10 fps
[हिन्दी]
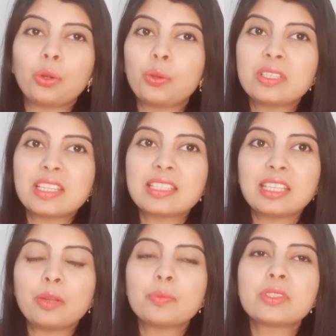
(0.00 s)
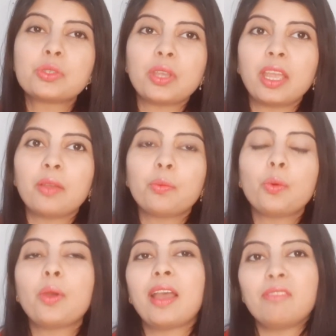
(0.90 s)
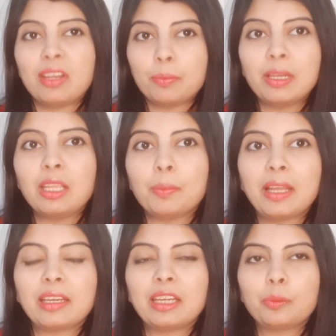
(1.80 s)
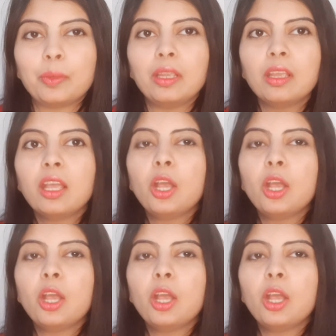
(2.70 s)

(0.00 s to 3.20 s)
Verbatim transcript: कौन कौन से सिरम्स जो हैं वो अवेलेबल है मार्केट में